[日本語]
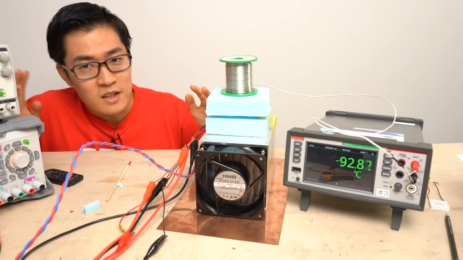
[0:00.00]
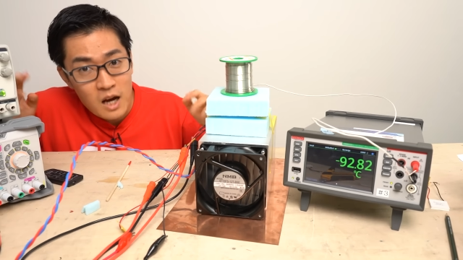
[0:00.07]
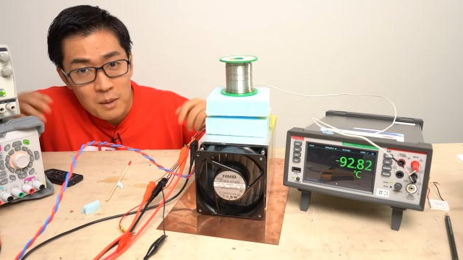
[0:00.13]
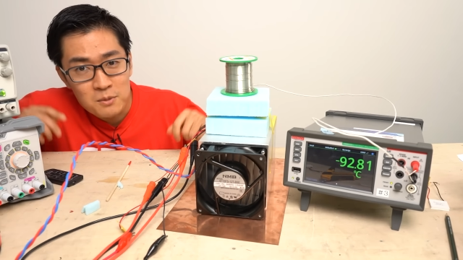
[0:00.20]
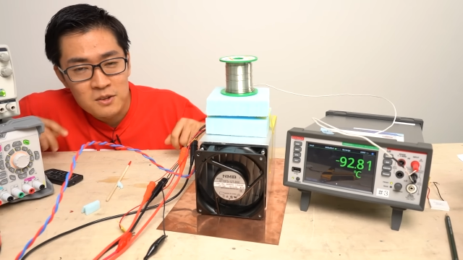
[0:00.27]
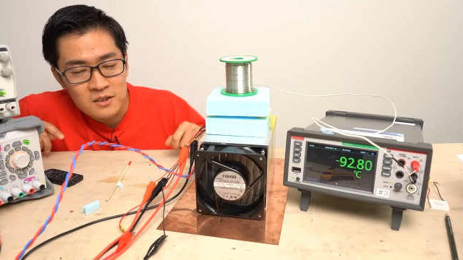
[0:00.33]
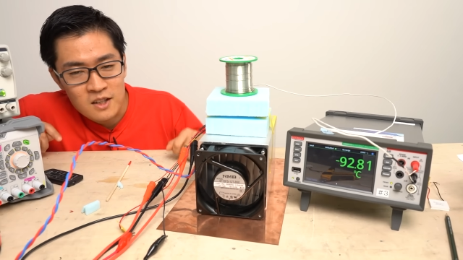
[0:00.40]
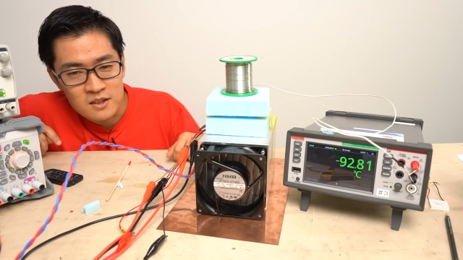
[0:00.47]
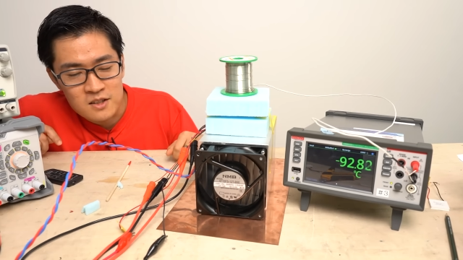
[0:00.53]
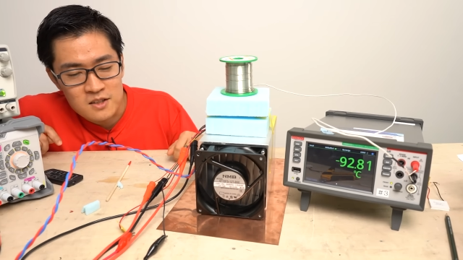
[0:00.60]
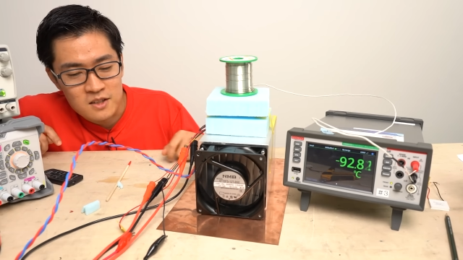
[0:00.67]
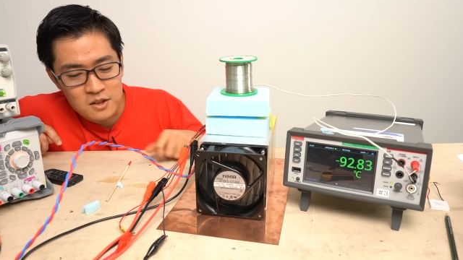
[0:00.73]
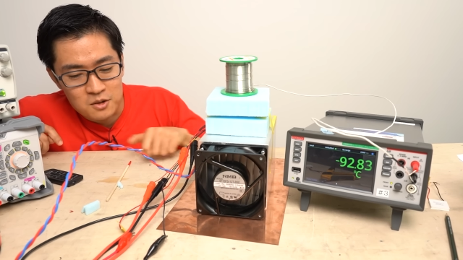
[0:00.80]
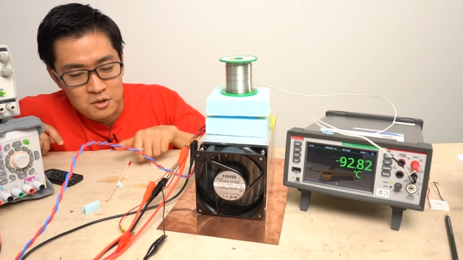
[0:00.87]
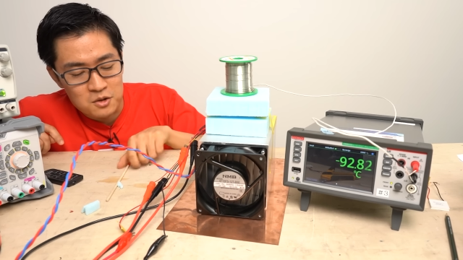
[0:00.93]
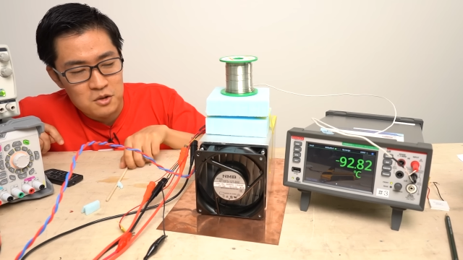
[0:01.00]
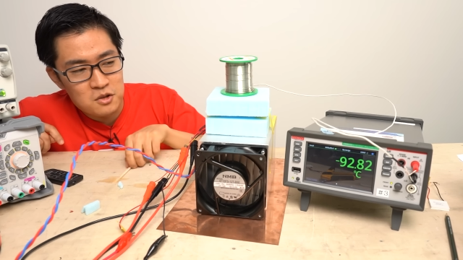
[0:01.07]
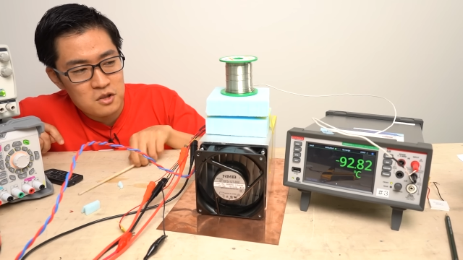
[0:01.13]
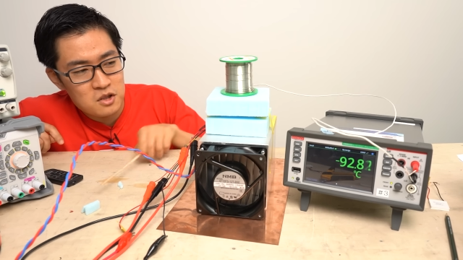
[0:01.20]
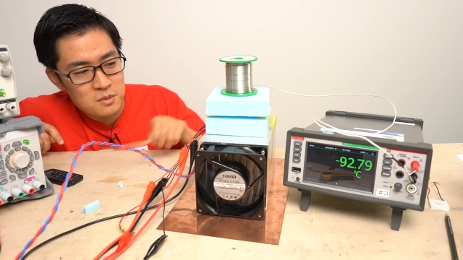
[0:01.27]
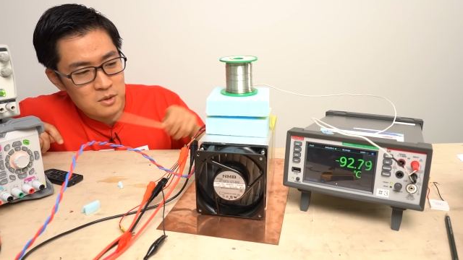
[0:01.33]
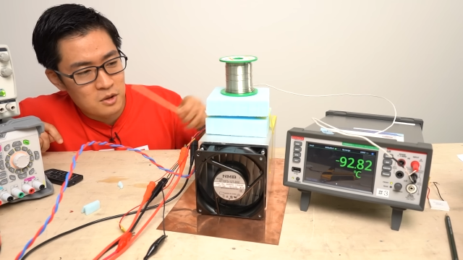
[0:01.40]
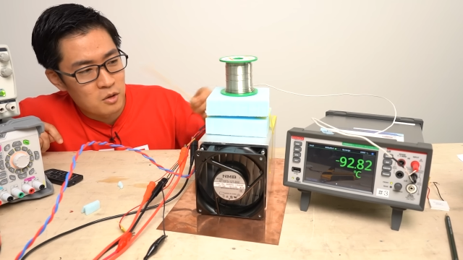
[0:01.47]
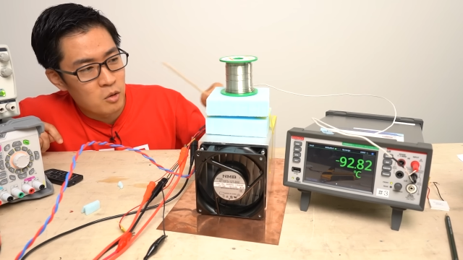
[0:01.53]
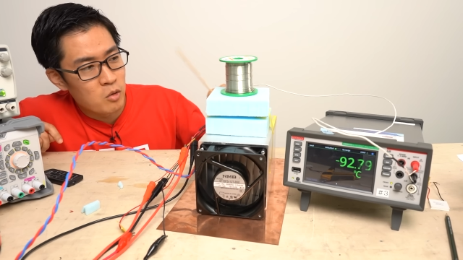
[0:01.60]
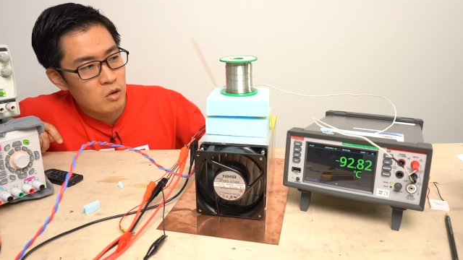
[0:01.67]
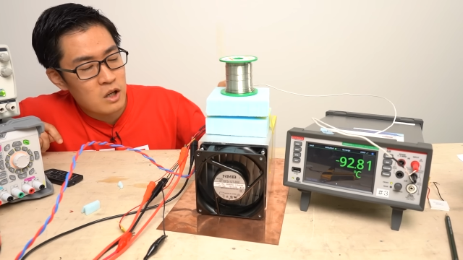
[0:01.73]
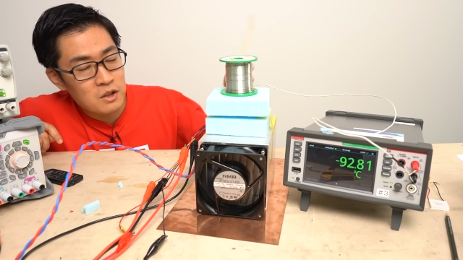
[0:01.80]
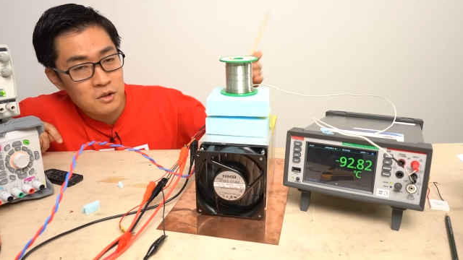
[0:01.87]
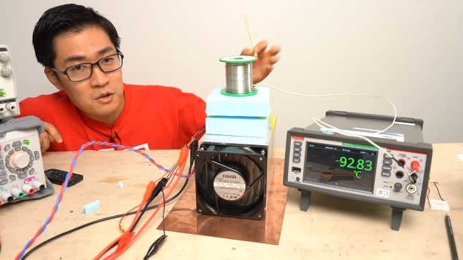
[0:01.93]
多分なんですけど YouTube の
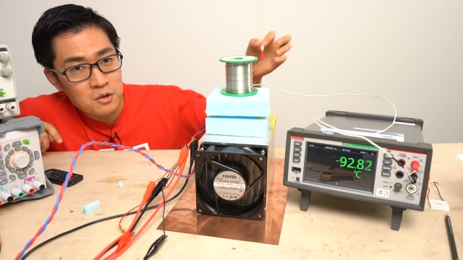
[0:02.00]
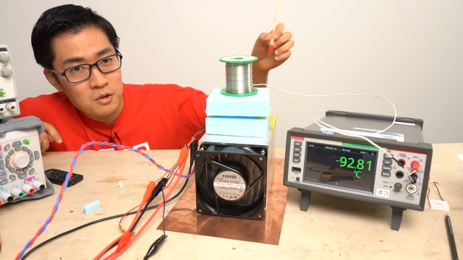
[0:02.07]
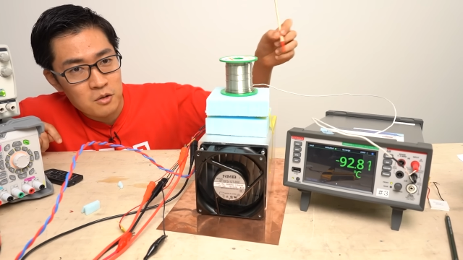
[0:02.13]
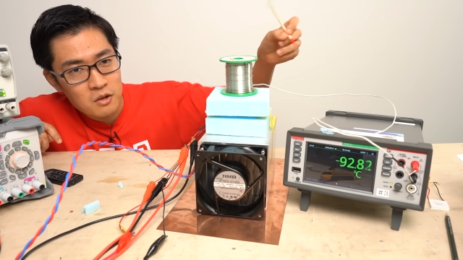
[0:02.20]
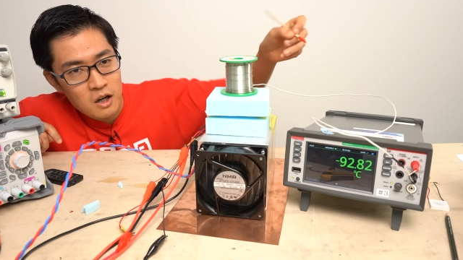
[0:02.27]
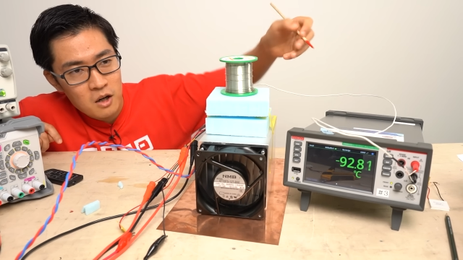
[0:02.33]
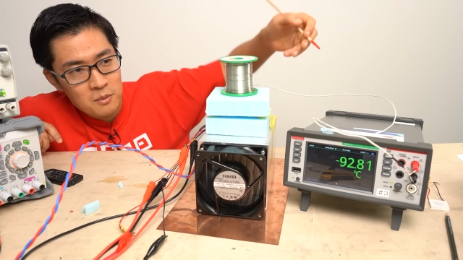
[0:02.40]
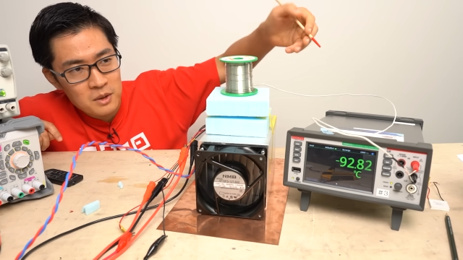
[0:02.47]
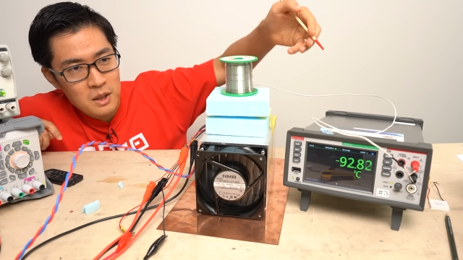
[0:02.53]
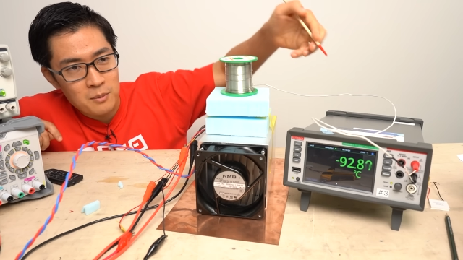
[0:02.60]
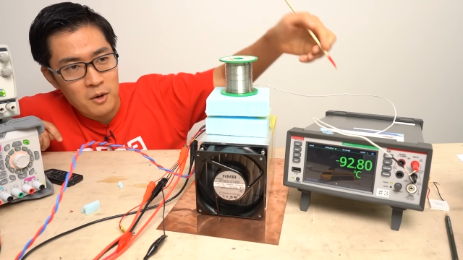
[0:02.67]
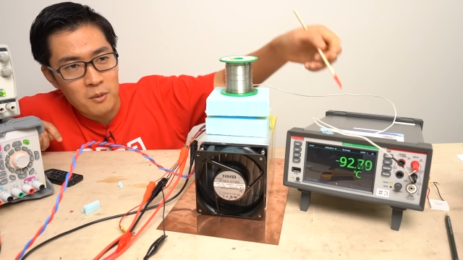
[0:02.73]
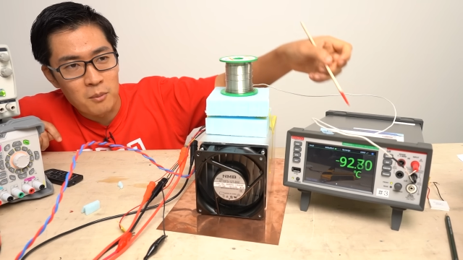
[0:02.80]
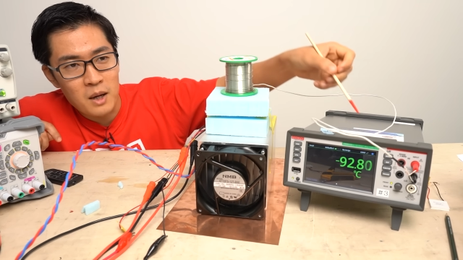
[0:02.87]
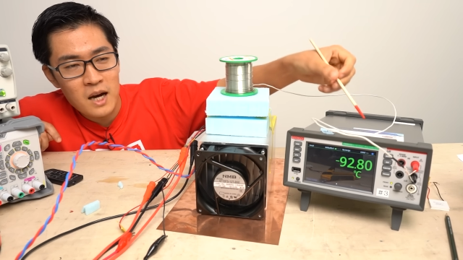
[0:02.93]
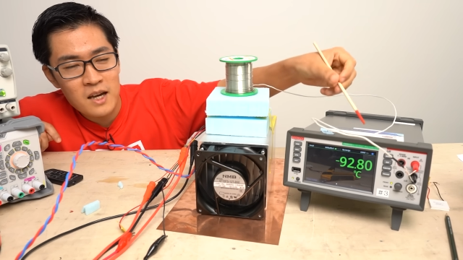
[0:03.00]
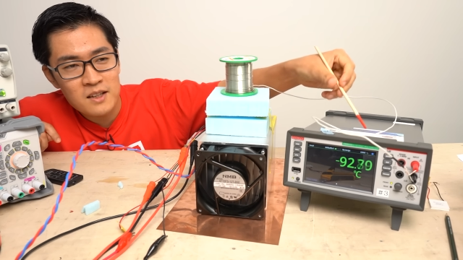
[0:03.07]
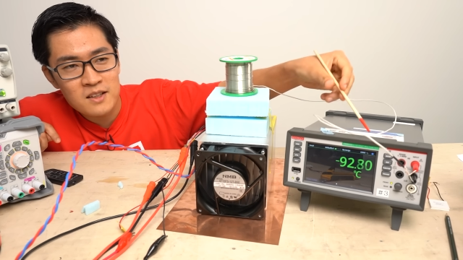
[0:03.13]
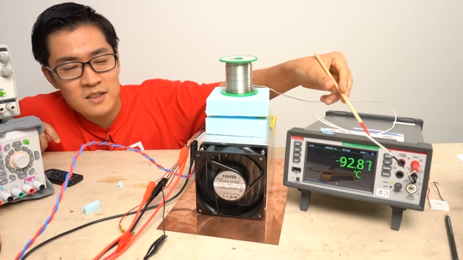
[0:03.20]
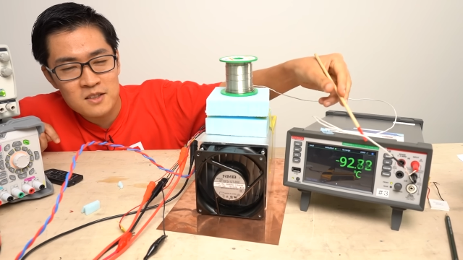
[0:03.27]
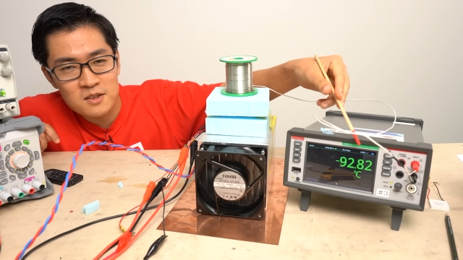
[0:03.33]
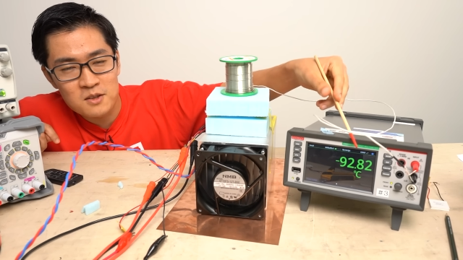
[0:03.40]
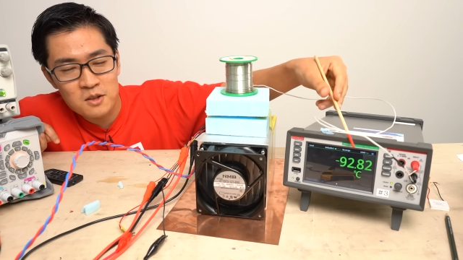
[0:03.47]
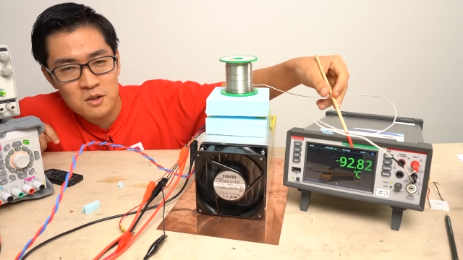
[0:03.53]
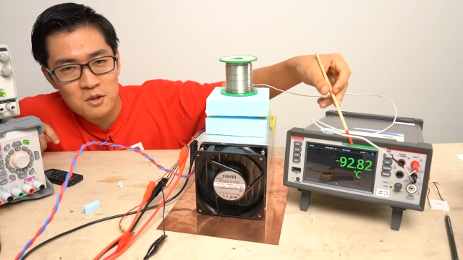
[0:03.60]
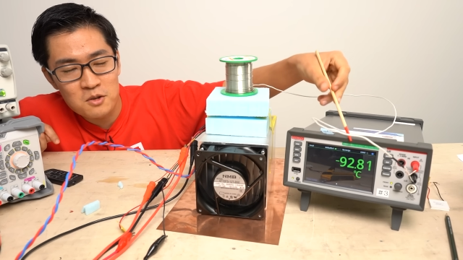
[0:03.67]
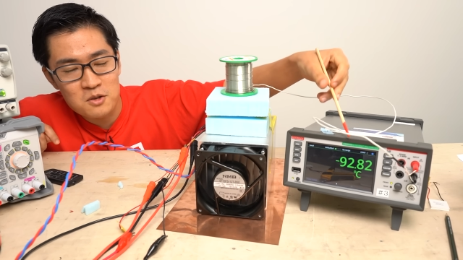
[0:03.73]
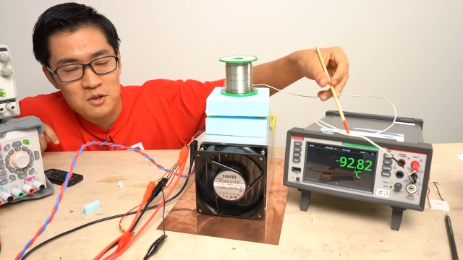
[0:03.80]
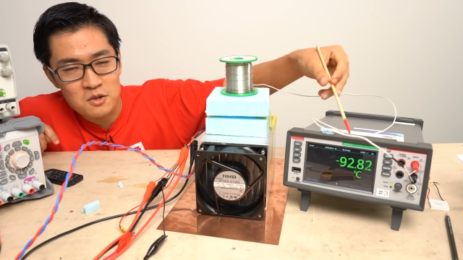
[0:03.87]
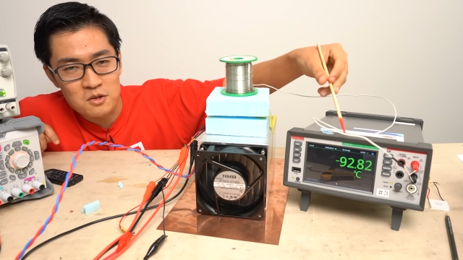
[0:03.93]
他の動画を見てもマイナス
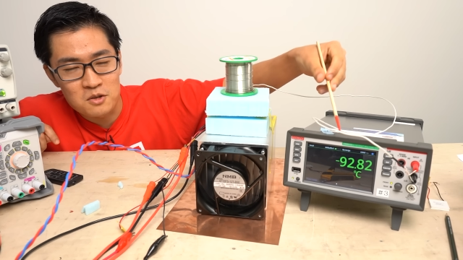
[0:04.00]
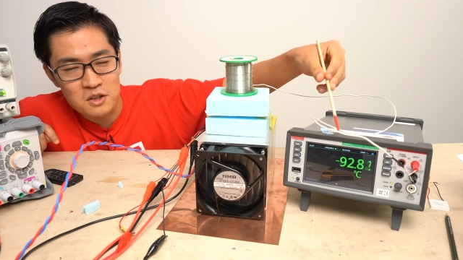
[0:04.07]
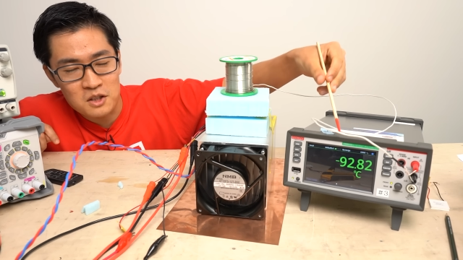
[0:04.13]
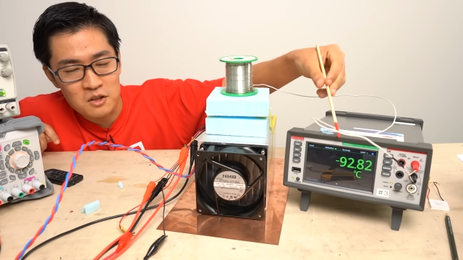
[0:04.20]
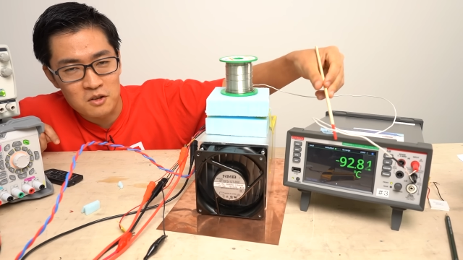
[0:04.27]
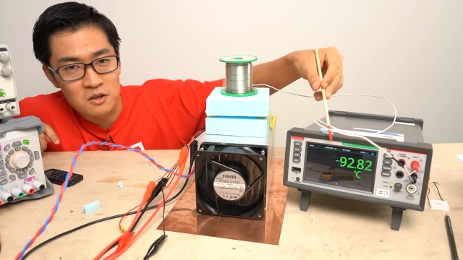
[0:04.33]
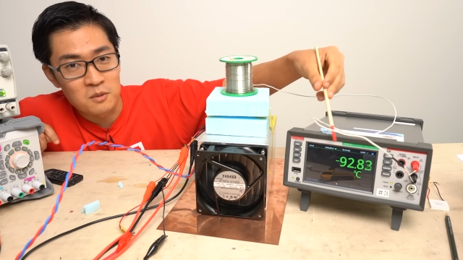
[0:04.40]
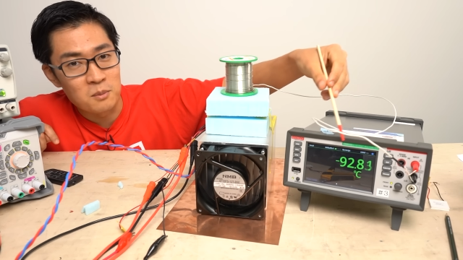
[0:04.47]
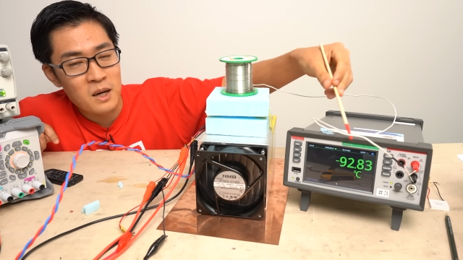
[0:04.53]
92度